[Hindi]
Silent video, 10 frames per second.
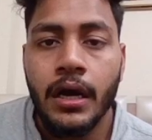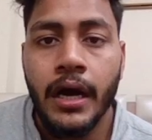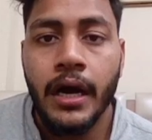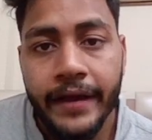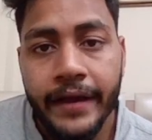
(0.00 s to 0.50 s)

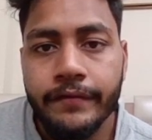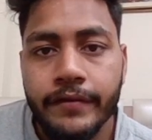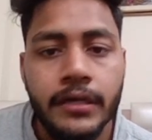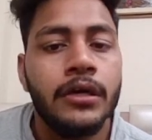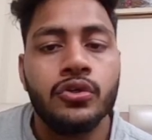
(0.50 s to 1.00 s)
हाय एवरीवन
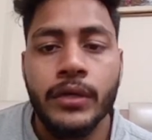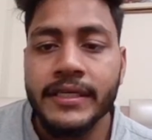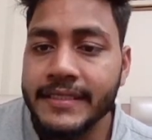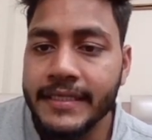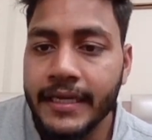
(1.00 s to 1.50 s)
तो
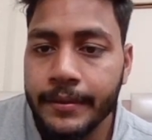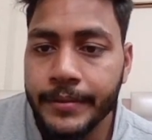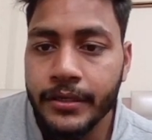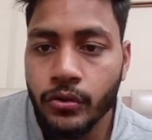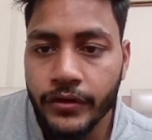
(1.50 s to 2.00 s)
एसएससी ने अभी
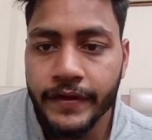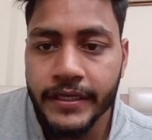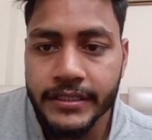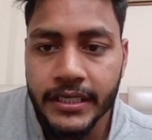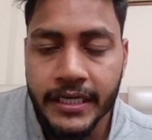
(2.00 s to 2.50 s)

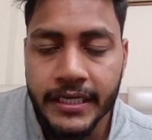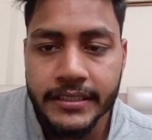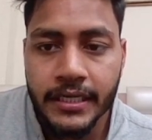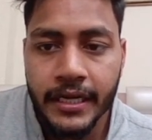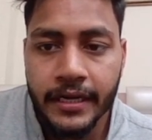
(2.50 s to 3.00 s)
नोटिफिकेशन रिलीज
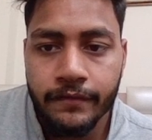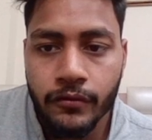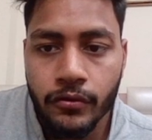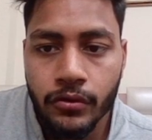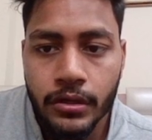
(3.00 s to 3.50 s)
करा है
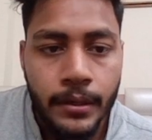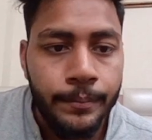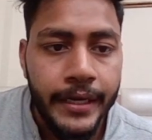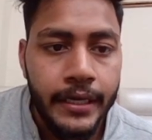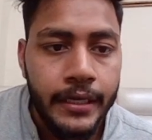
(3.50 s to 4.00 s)
फॉर
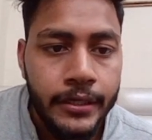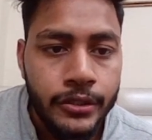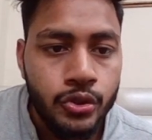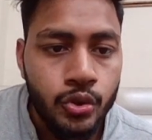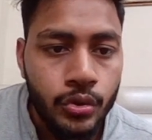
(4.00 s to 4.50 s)
मई
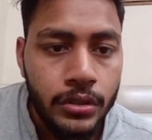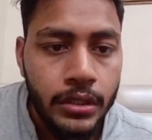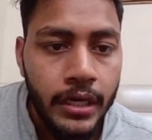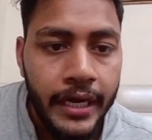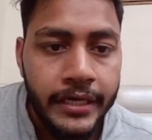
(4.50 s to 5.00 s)
जून
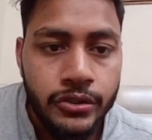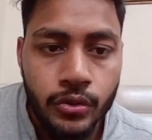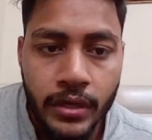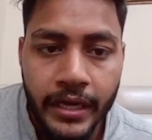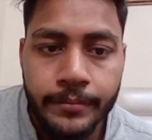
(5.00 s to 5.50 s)
एंड
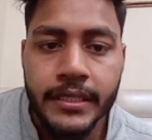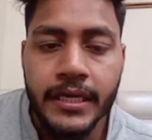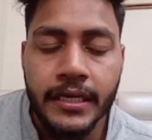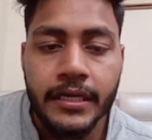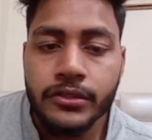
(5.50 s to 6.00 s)
जुलाई मंथ
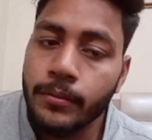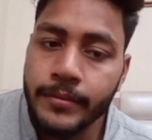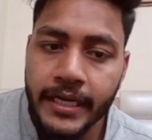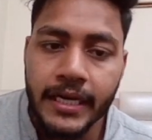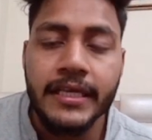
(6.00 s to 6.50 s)
के लिए सो हम
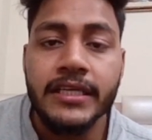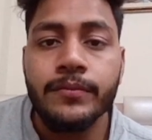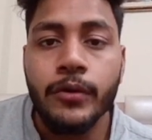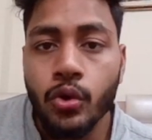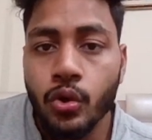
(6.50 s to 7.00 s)
देख लेते हैं
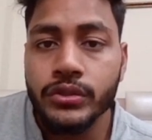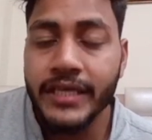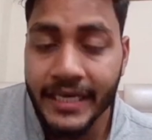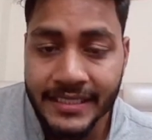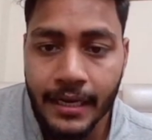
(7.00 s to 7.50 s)
इसमें कौन कौन से
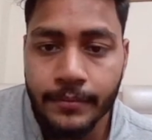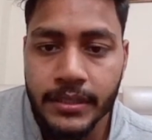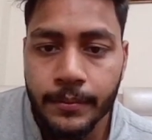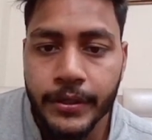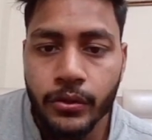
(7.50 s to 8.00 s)
एग्जाम्स
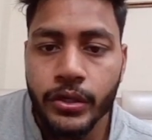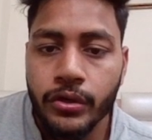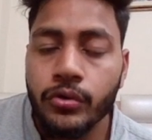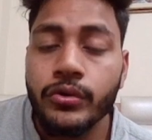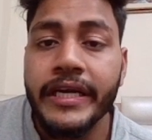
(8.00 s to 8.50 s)
आपके होंगे
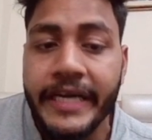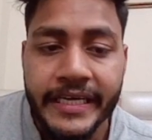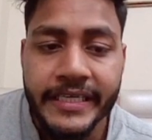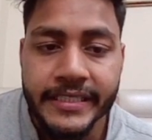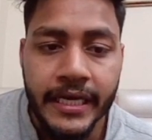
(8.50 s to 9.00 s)
और उनकी
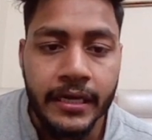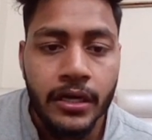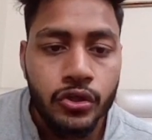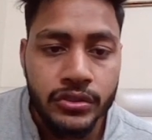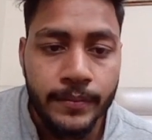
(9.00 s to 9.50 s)
डेट्स क्या है
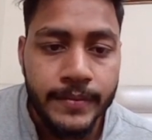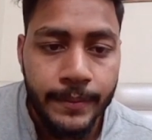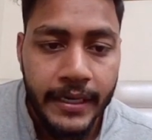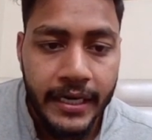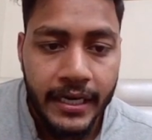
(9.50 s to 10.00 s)
तो सबसे
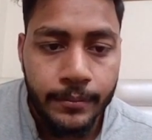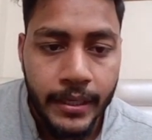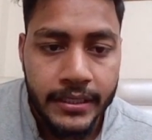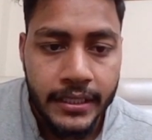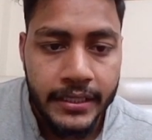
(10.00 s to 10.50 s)
पहले अगर हम
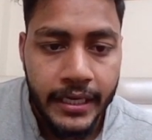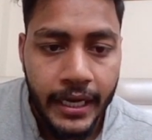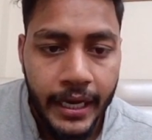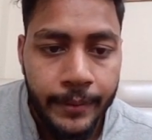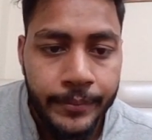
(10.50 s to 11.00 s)
बात करते हैं
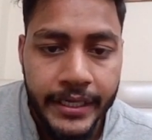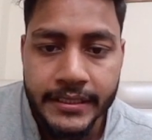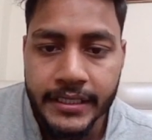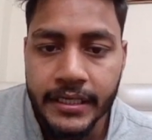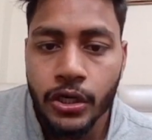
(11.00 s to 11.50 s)
एमटीएस
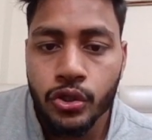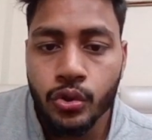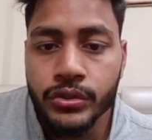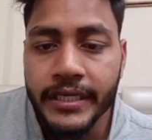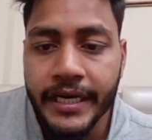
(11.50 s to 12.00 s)
की तो
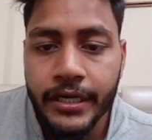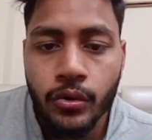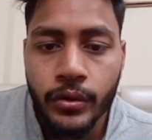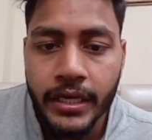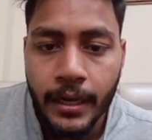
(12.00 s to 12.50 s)
उसकी डेट
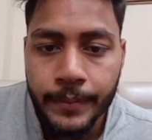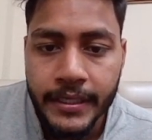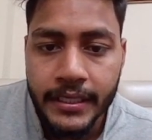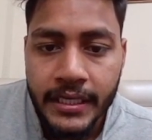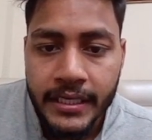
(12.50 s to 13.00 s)
होगी
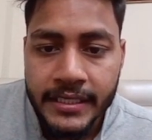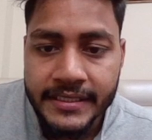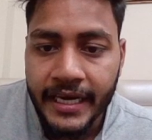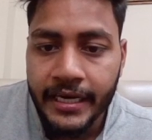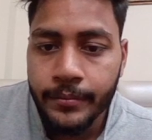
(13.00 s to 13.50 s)
आपकी
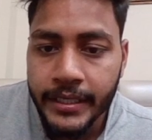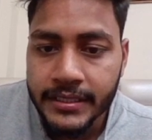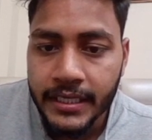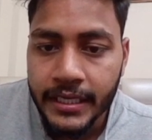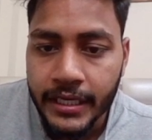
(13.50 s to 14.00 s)
सेकेंड मई
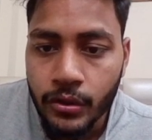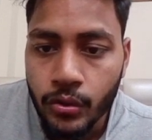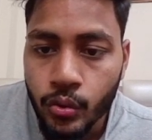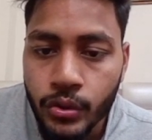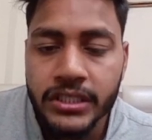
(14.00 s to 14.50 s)
से लेके
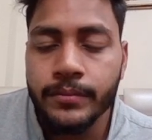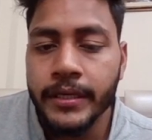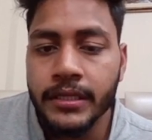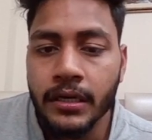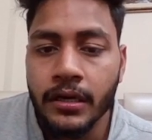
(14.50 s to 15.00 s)
उन्नीस मई
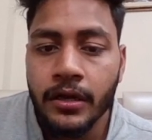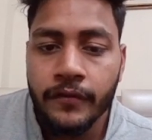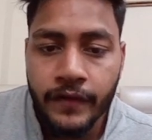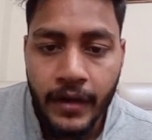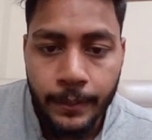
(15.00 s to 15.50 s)
तक
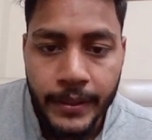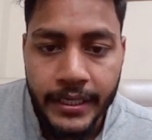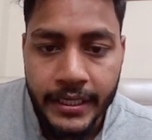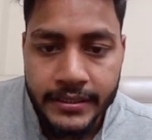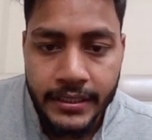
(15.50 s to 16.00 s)
फिर आपकी
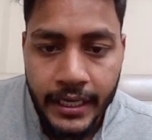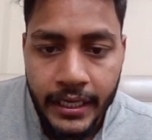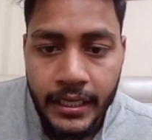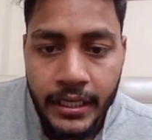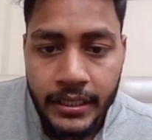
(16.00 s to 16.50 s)
डेट्स हैं
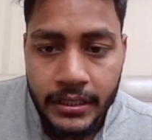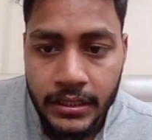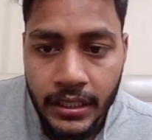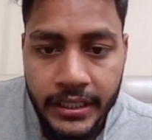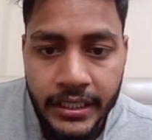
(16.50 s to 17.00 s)

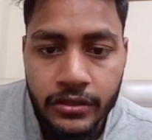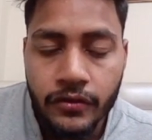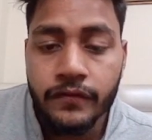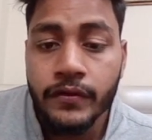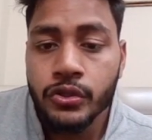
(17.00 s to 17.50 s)
थर्टीन
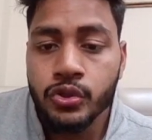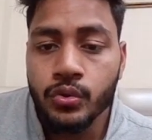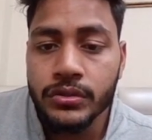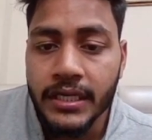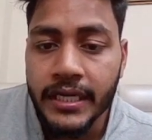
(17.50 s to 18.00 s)
ऑफ
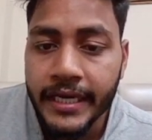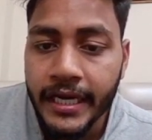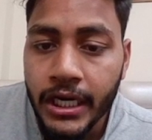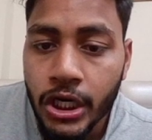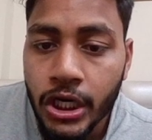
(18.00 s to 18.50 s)
जून से
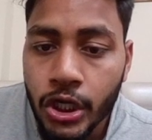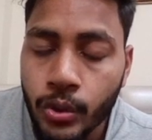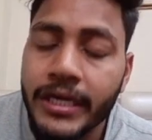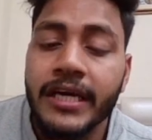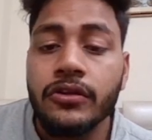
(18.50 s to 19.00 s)
लेके
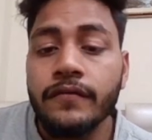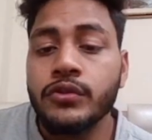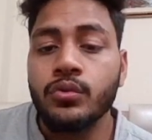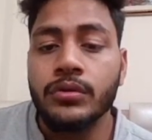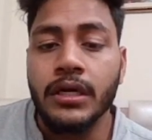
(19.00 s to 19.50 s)
ट्वेंटी ऑफ
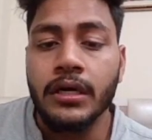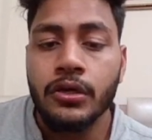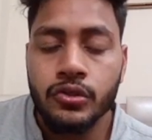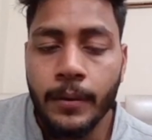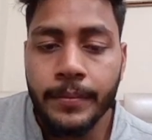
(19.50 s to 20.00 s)
जून तक
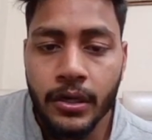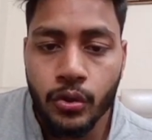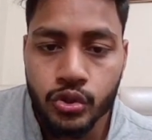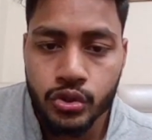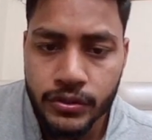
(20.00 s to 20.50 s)
तो आपका
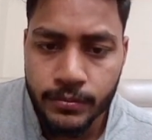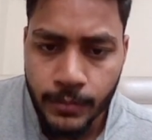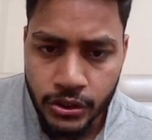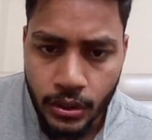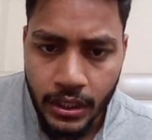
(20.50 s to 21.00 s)
कुछ
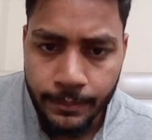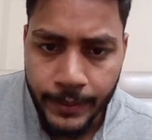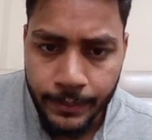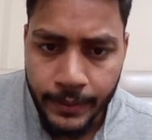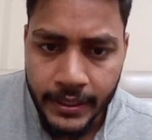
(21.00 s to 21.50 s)
बच्चों का
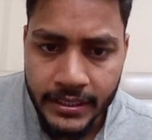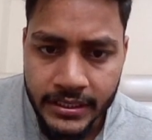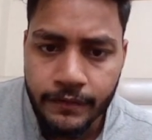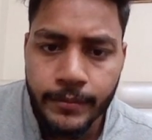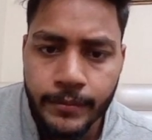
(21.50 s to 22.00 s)
पेपर इस
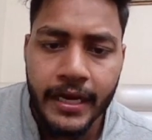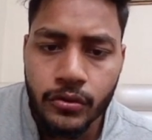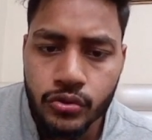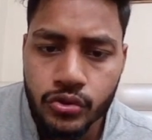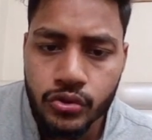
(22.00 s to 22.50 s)
शिफ्ट में रहेगा
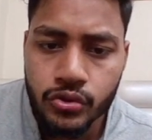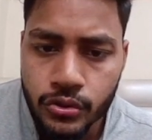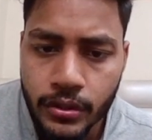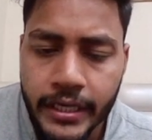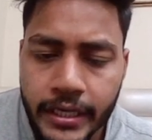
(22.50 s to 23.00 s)
कुछ बच्चों का
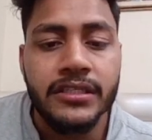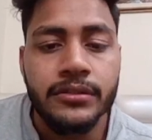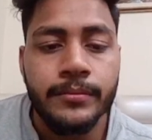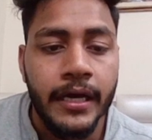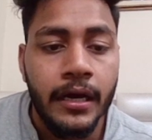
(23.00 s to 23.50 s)
इन डेट्स
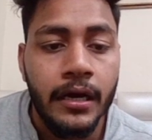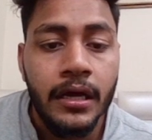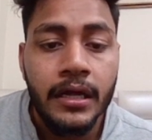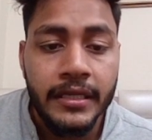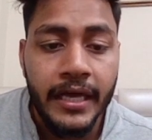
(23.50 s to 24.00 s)
में रहेगा
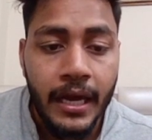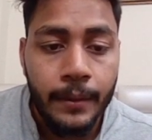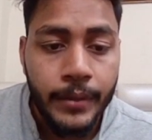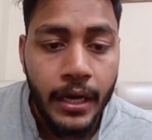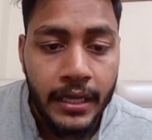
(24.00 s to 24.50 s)
देन
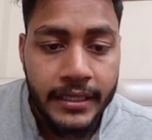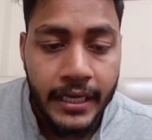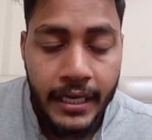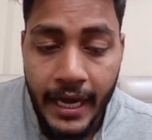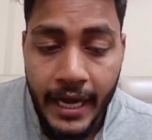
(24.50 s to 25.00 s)
आपका आता
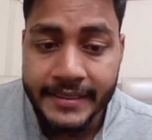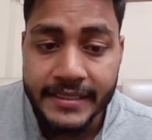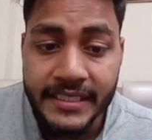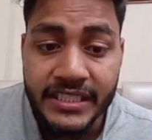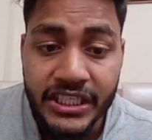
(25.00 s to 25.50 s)
है
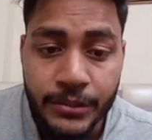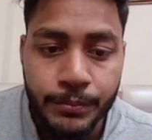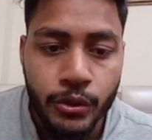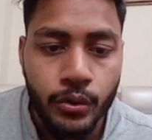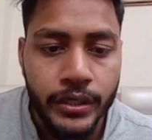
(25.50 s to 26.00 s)
एसएससी
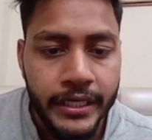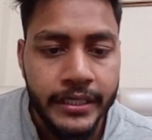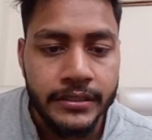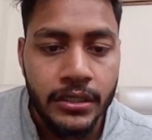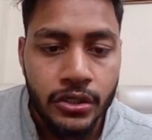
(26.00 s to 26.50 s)
सीपीओ की
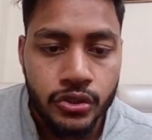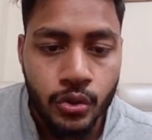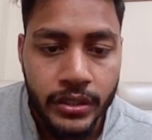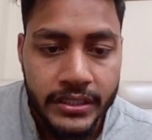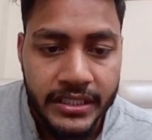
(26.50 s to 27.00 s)
डेट्स जो
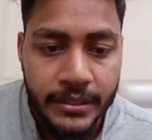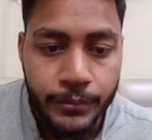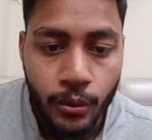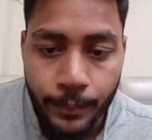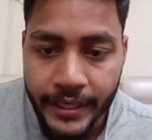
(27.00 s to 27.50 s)
कि
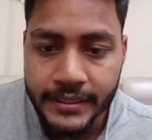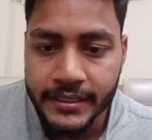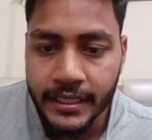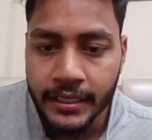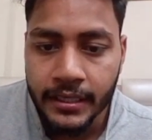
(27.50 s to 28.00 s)
सीपीओ मेंस
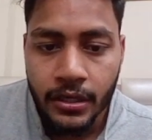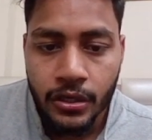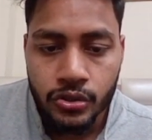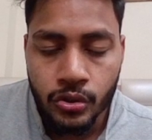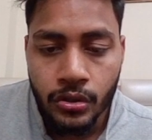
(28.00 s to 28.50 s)
है ये
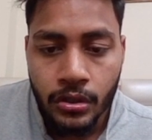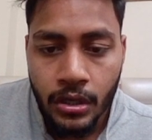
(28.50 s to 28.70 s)
तो